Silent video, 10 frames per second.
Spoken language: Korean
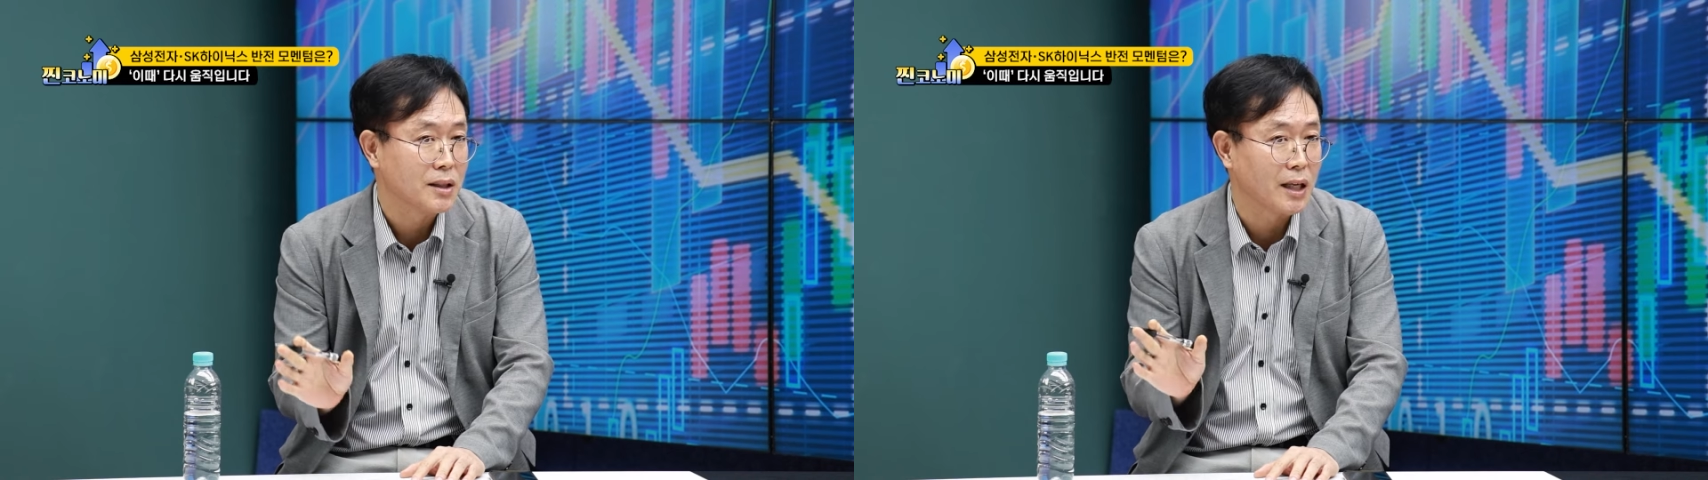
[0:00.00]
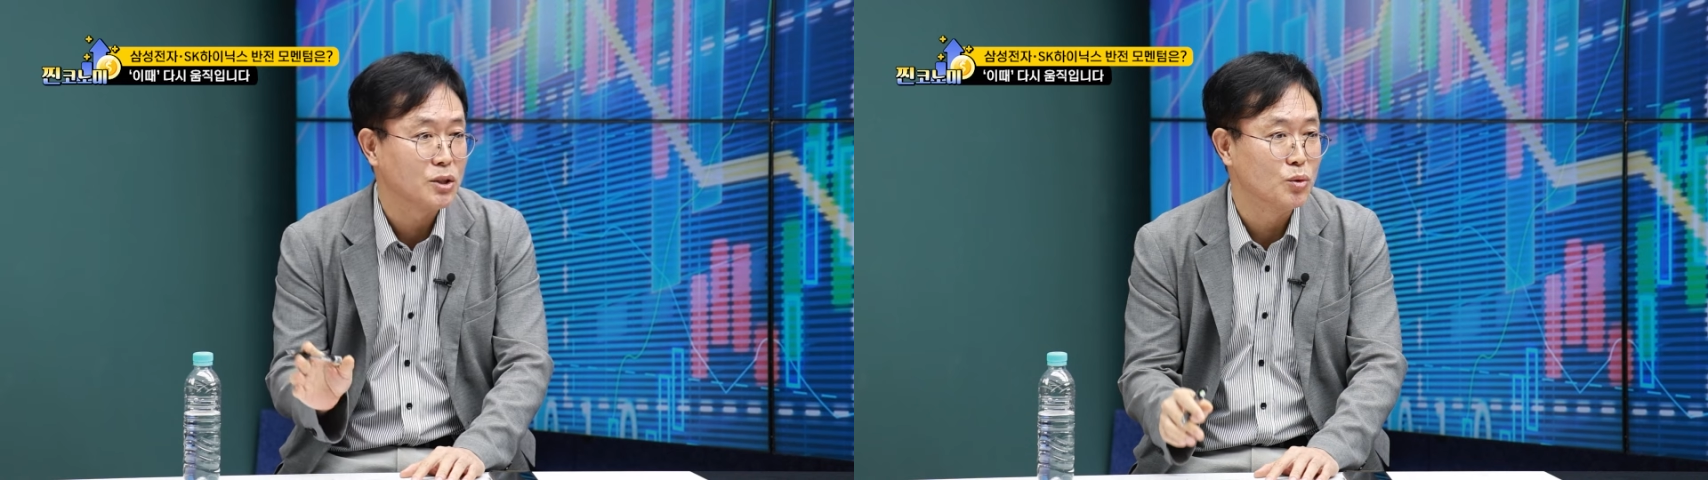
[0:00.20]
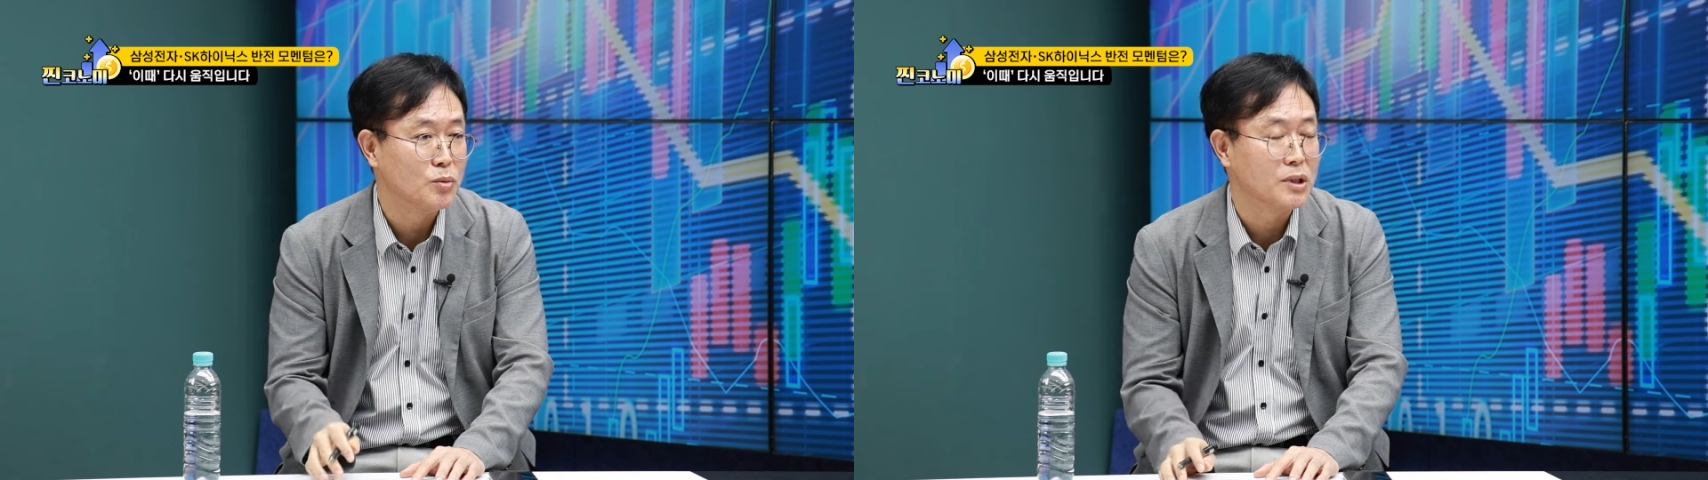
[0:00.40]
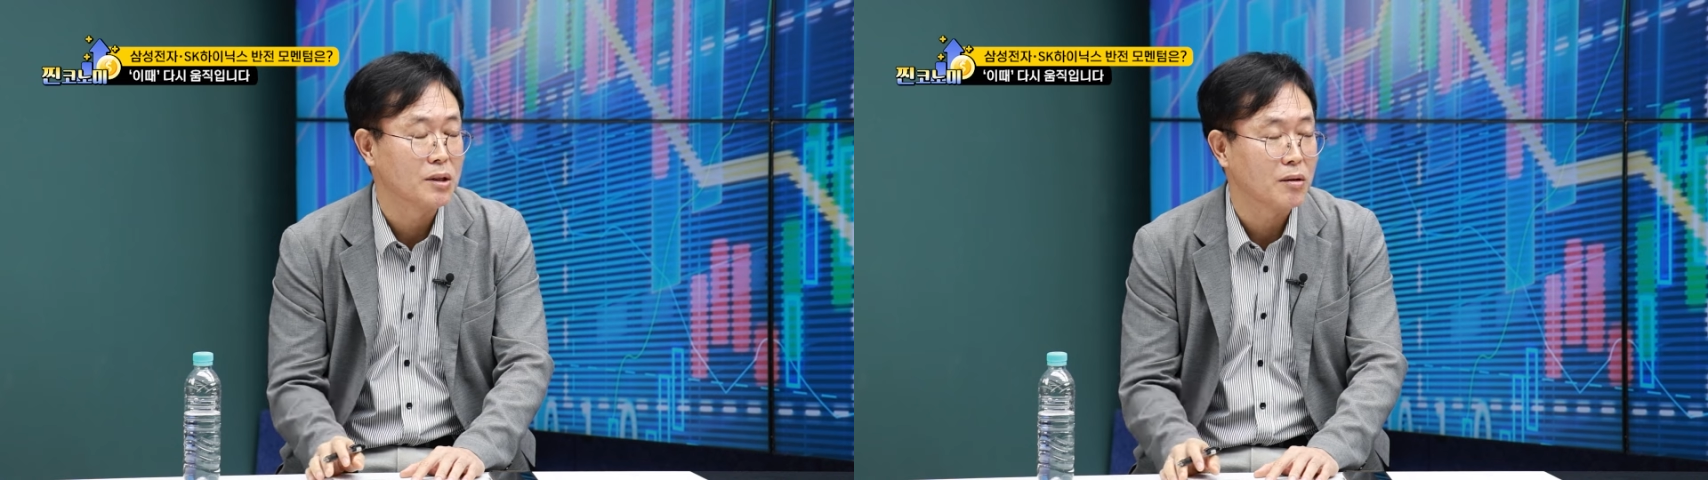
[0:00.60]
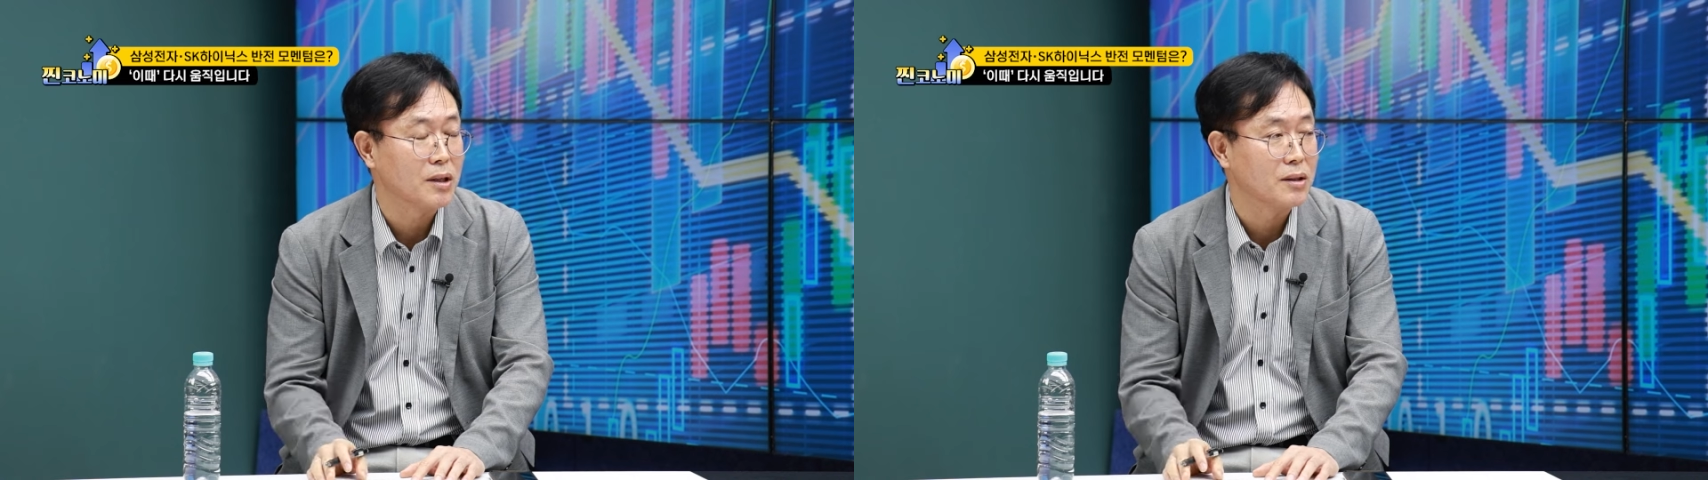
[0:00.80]
다시 움직일
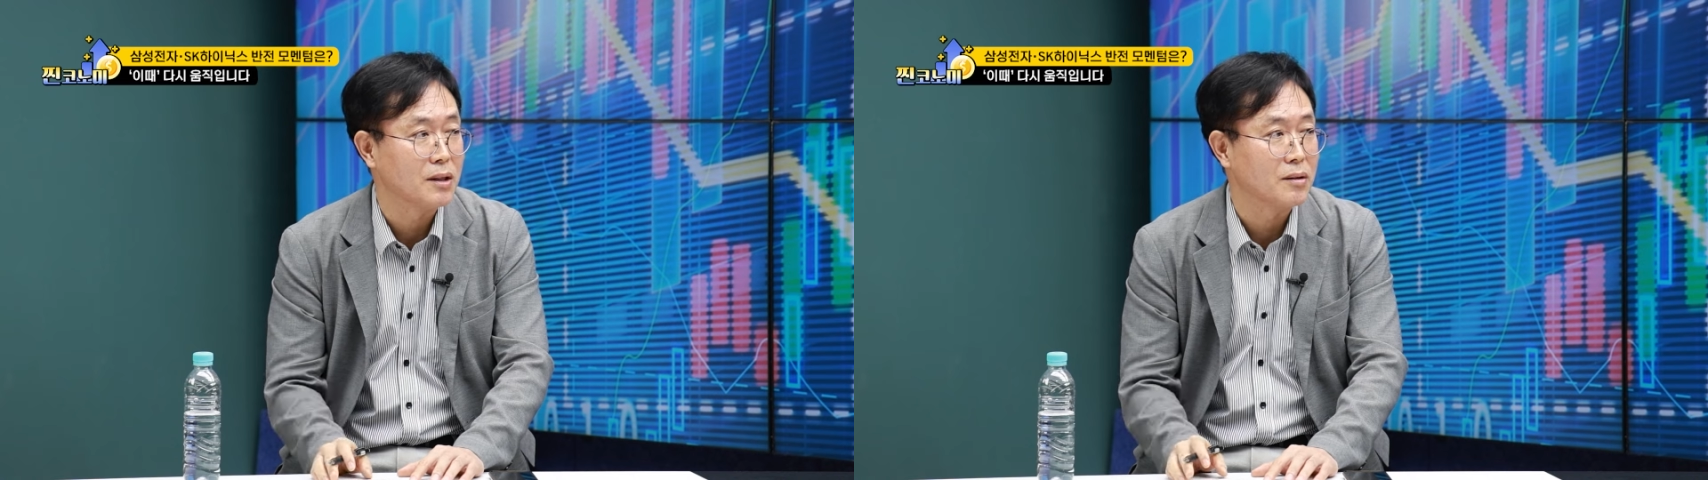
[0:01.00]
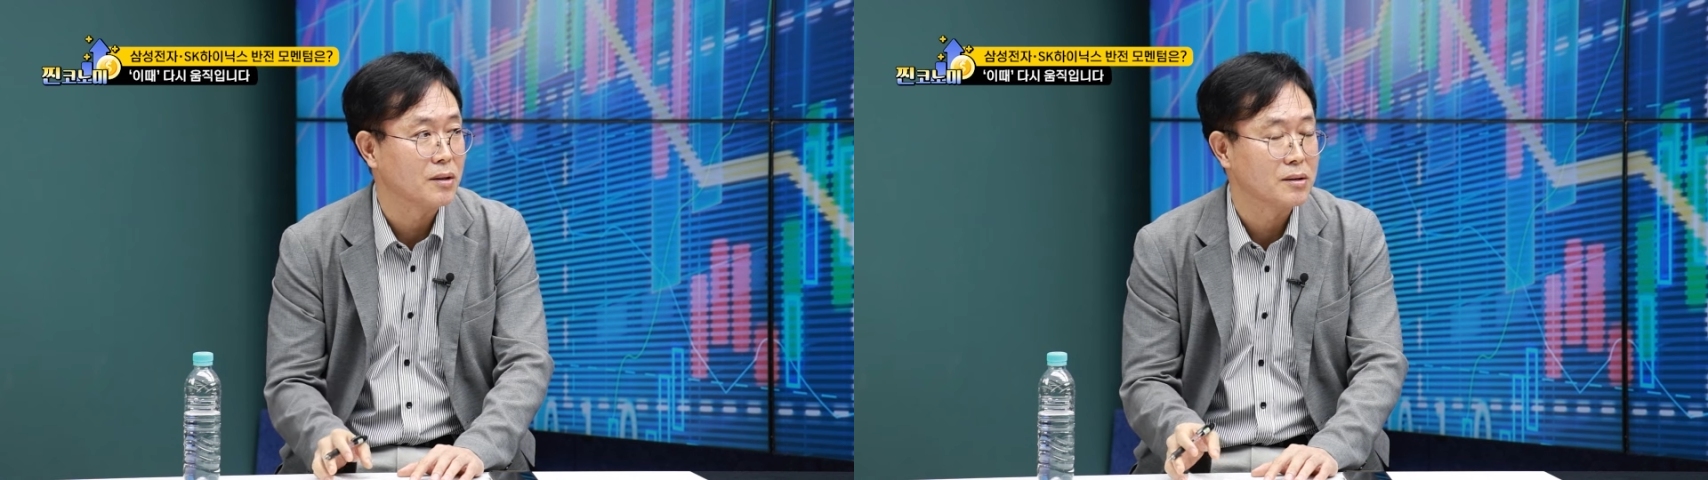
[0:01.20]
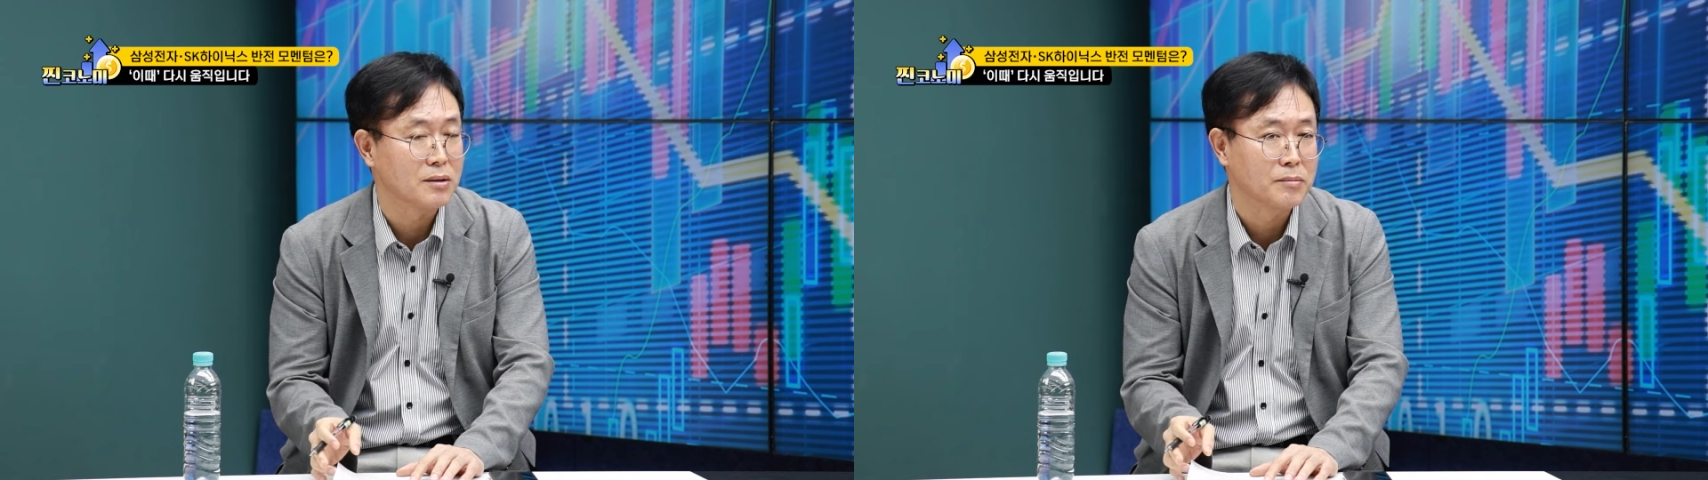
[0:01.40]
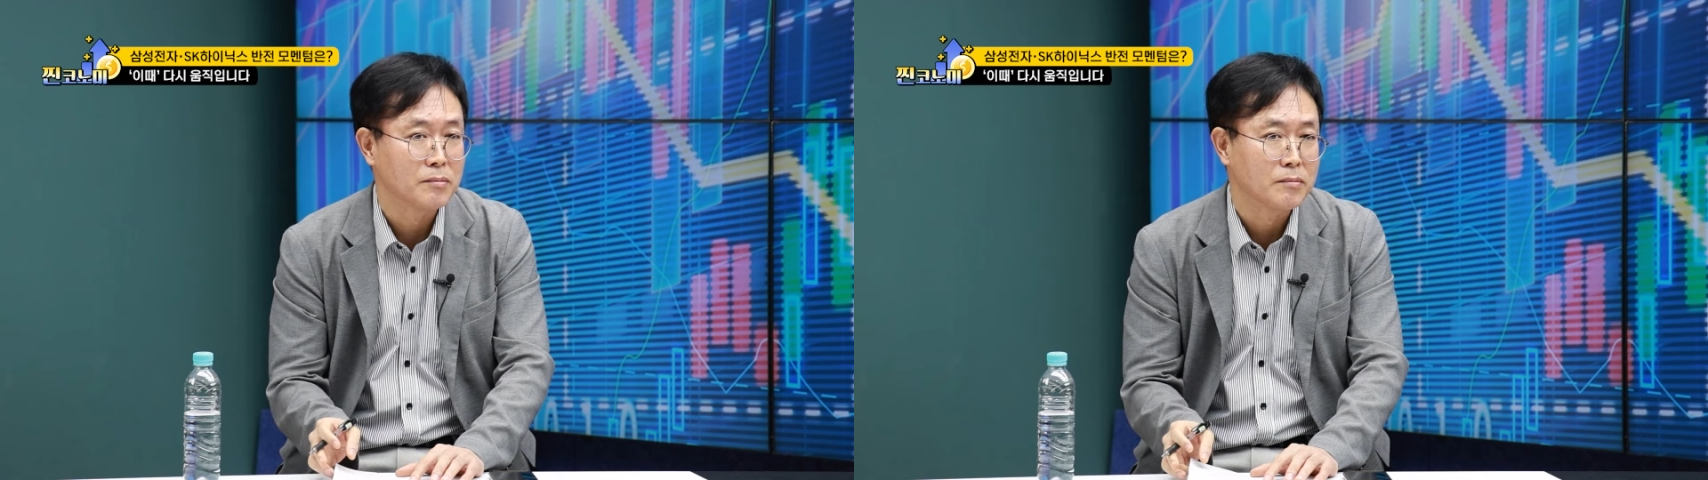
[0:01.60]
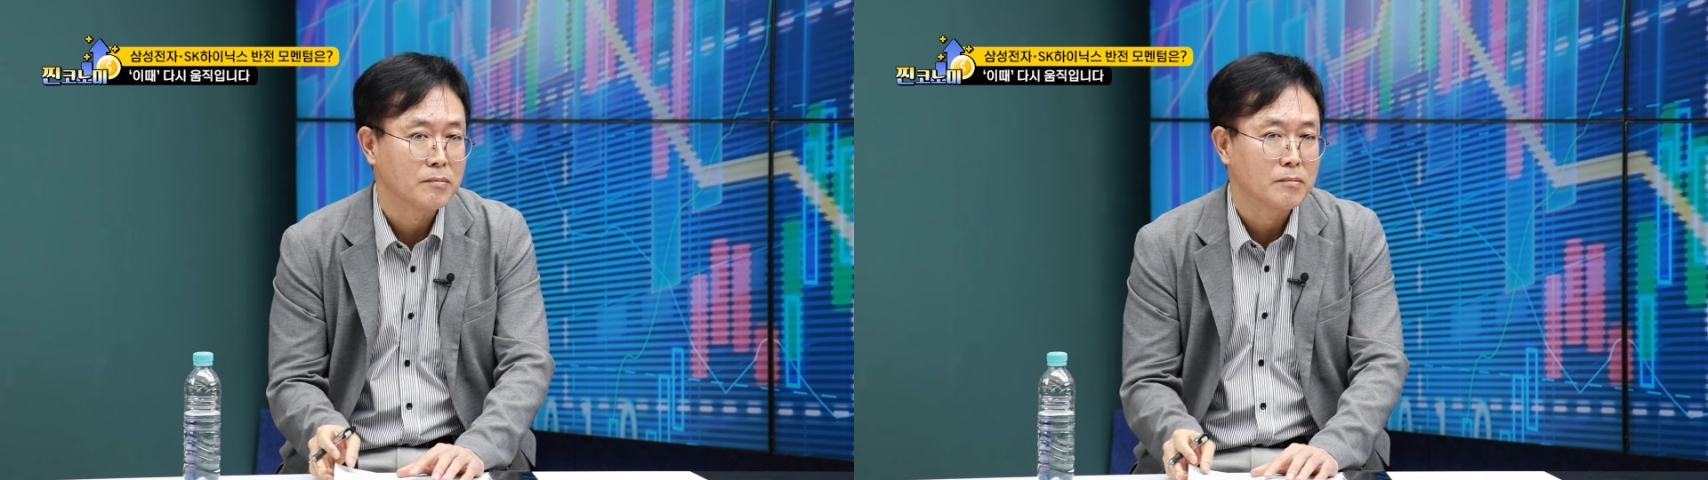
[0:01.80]
것 같아요. 그래서 아.